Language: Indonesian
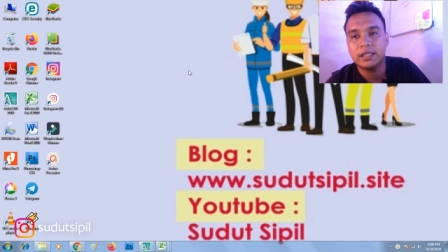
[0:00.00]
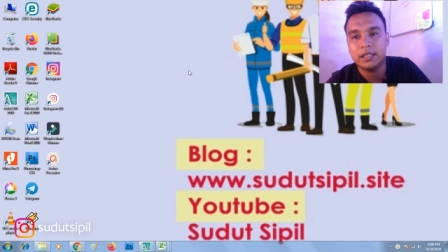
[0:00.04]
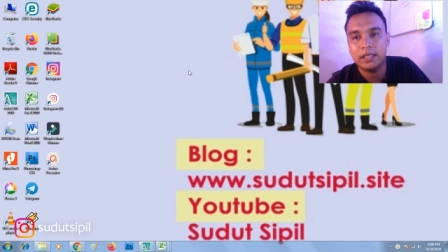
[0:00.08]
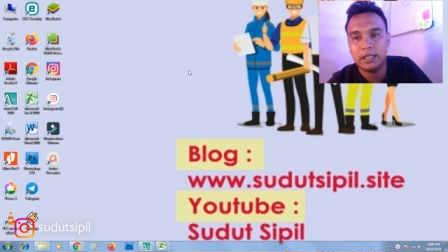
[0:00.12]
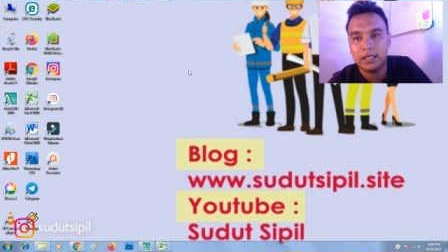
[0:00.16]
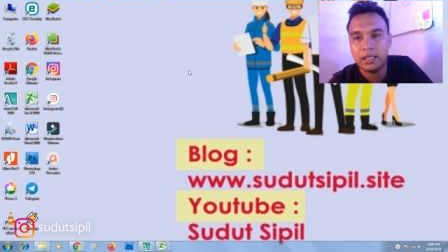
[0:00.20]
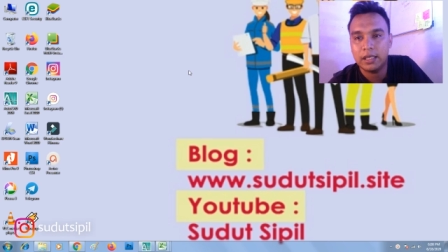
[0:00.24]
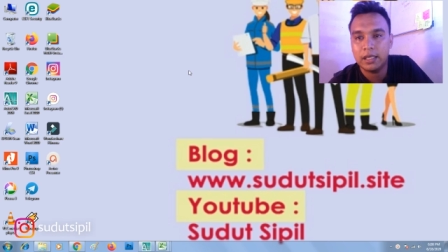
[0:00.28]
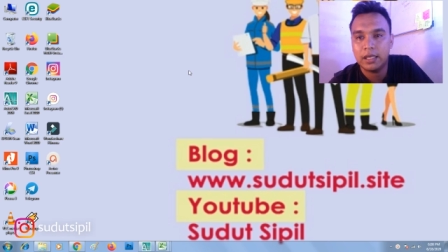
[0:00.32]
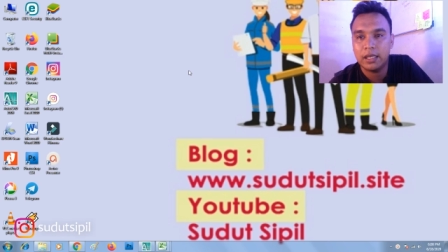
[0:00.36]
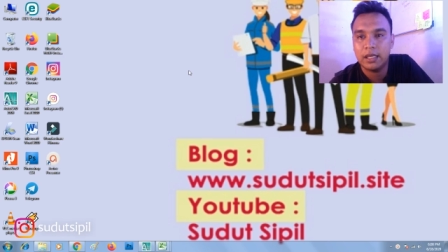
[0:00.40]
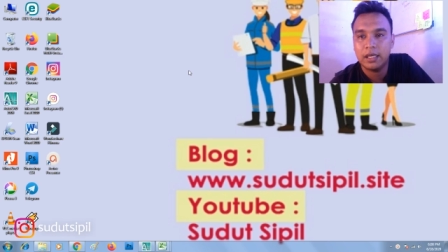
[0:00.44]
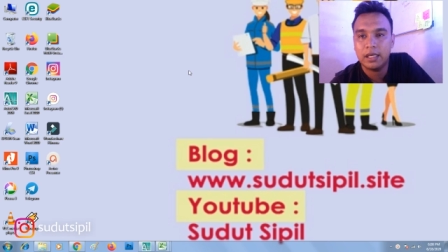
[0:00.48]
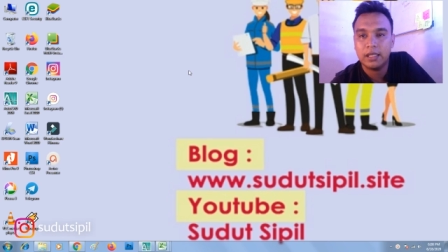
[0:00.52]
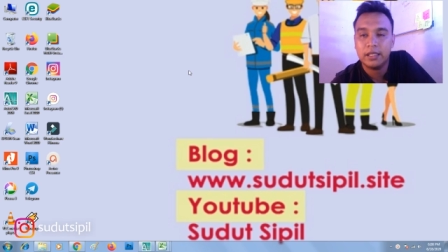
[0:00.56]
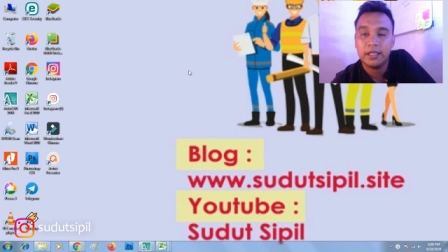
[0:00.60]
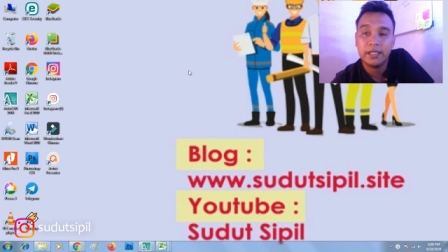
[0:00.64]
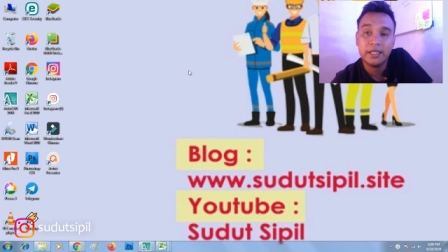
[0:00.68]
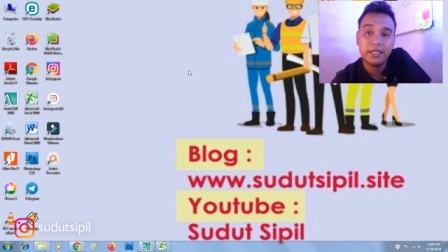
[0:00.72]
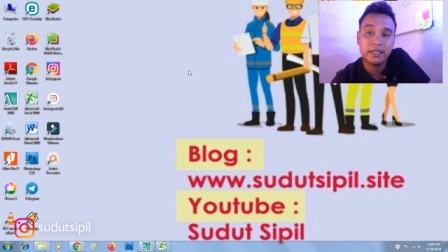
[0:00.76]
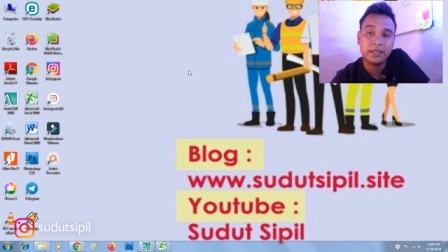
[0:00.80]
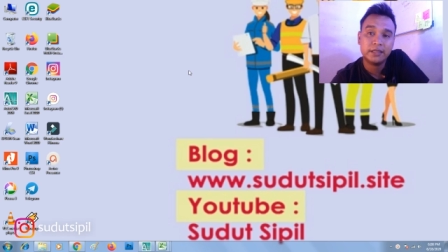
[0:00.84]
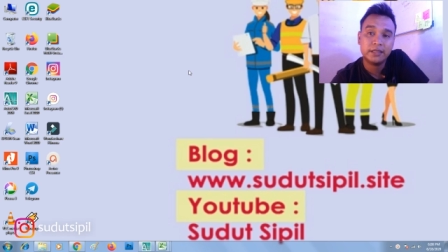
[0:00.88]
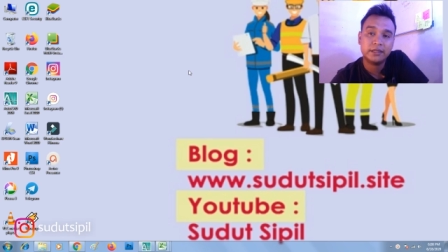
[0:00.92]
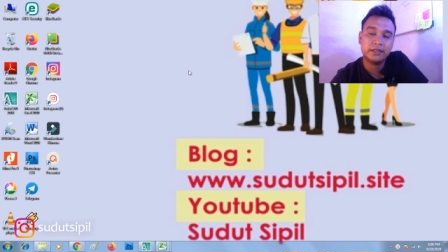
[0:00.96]
uh,
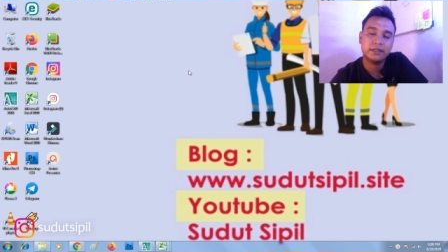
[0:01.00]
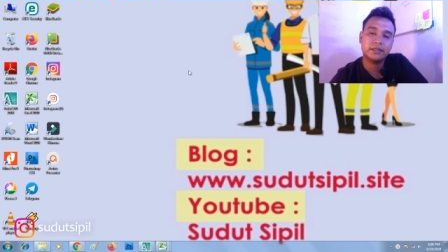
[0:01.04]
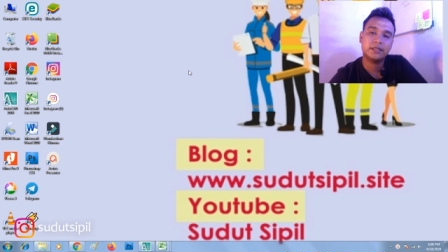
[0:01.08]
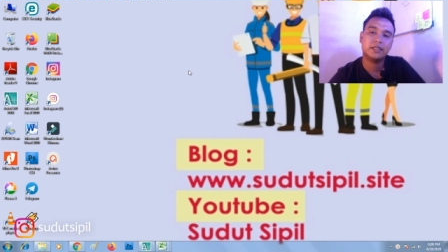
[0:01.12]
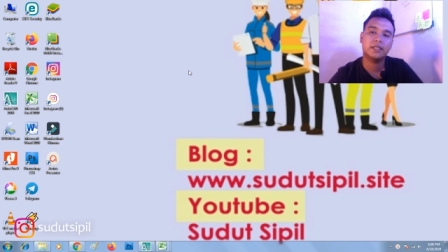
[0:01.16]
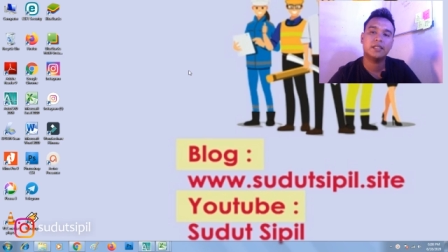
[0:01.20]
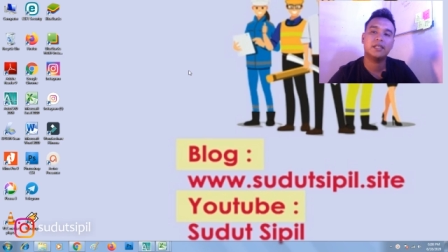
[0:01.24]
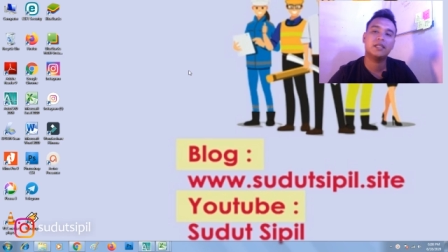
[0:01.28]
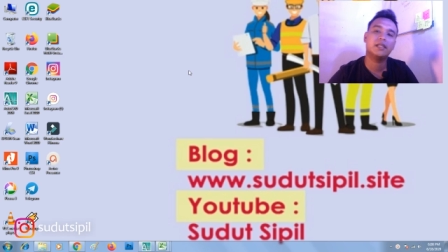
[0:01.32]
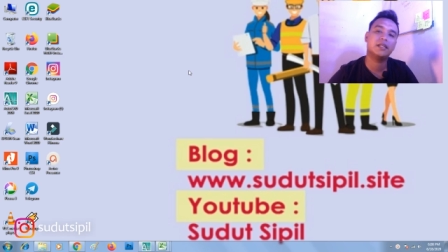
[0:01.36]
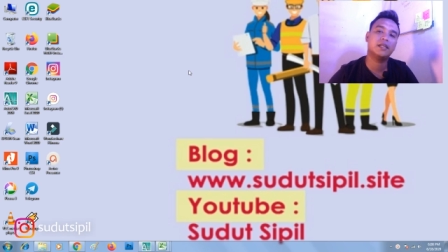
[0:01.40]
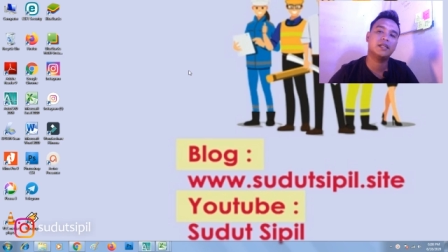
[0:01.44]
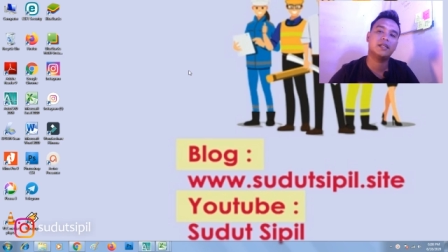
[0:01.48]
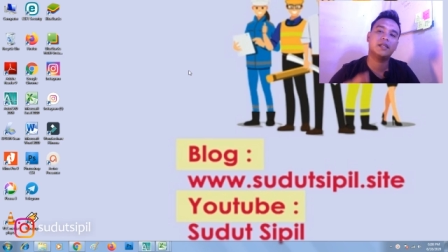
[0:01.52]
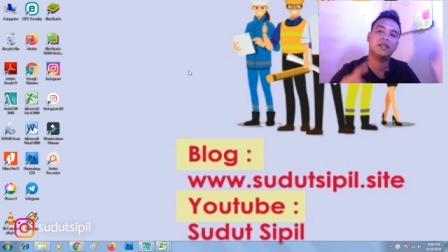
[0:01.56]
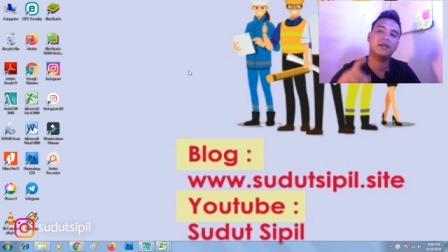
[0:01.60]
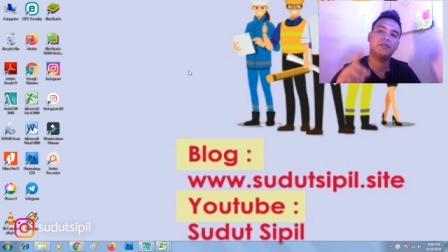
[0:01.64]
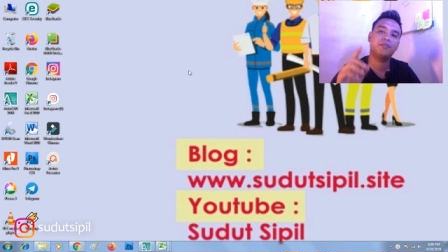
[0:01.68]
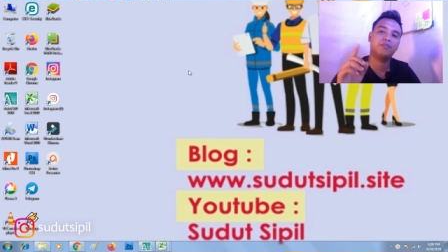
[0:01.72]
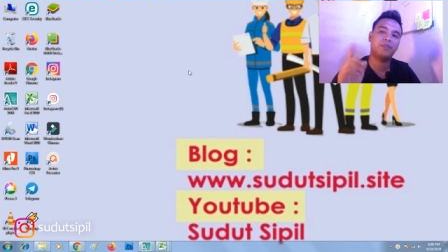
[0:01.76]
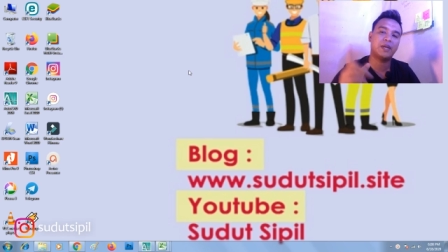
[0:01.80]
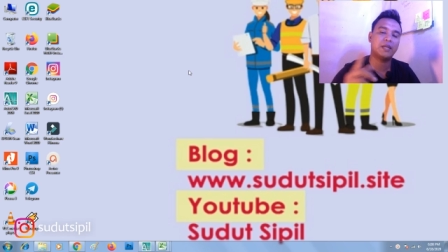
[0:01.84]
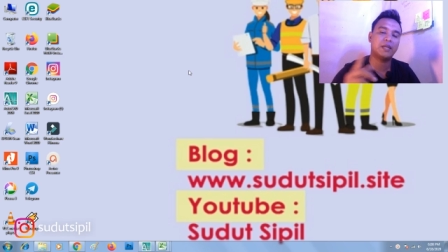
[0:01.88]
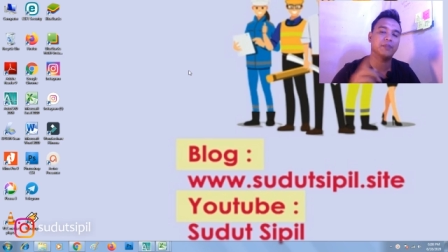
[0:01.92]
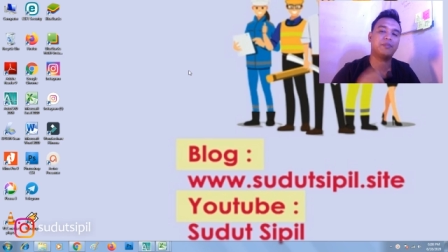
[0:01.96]
link
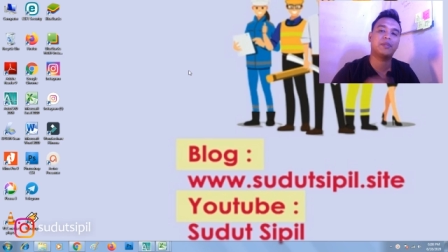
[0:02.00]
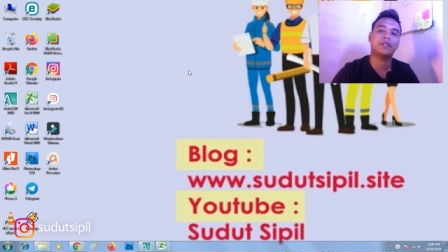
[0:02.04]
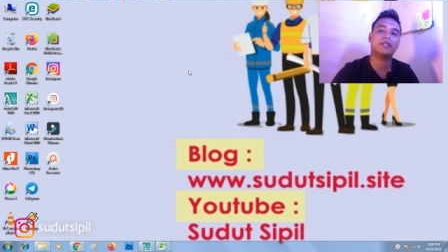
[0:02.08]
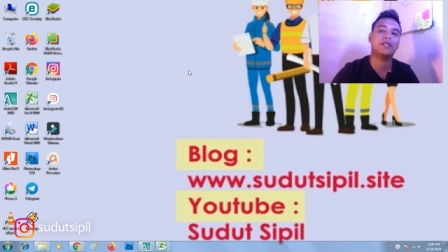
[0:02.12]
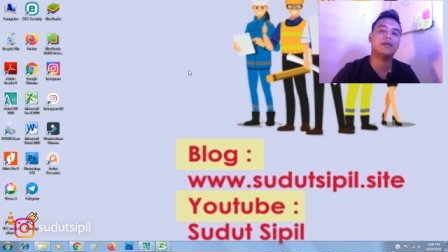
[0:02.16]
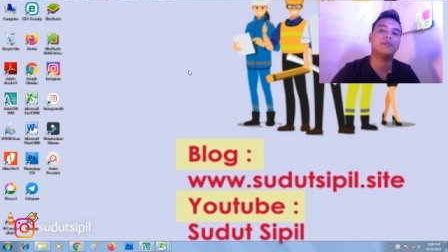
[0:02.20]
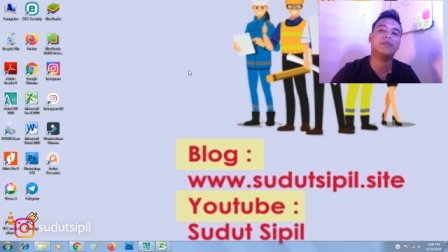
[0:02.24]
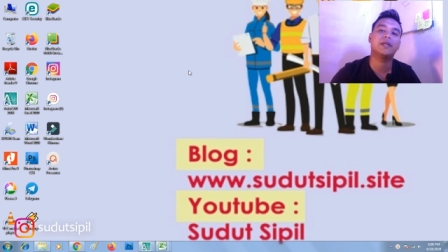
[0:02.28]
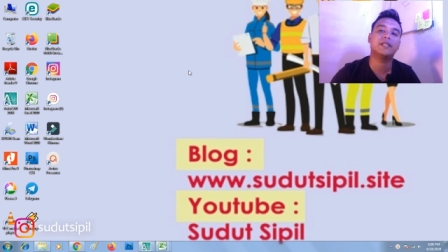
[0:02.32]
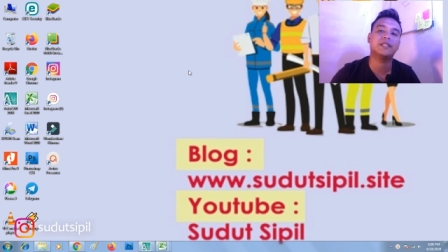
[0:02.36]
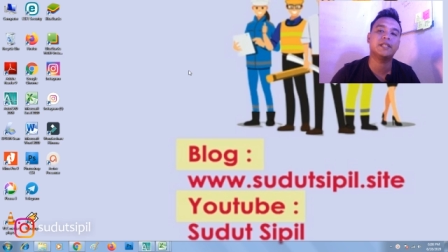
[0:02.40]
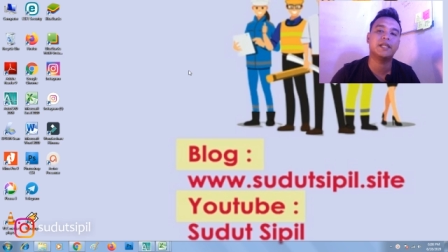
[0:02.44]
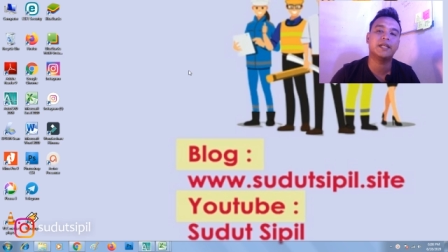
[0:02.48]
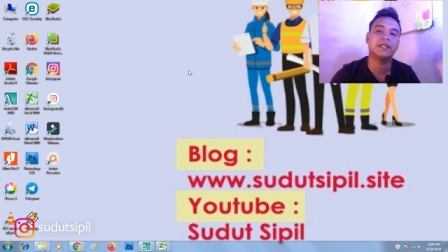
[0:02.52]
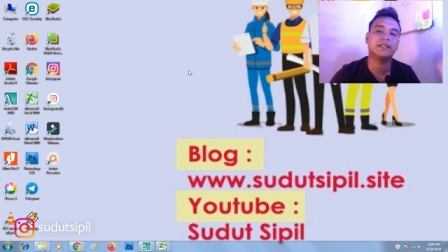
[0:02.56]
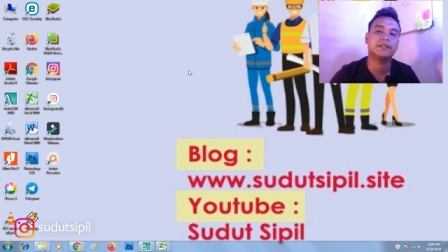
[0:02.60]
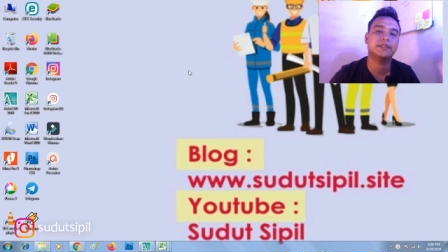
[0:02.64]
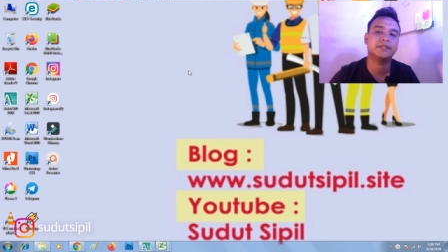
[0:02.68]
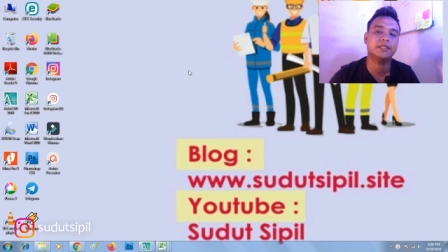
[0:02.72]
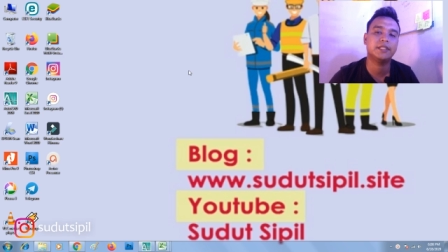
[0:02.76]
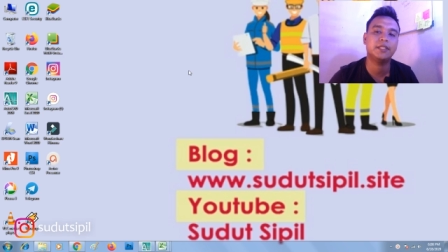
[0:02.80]
uh, part pertamanya.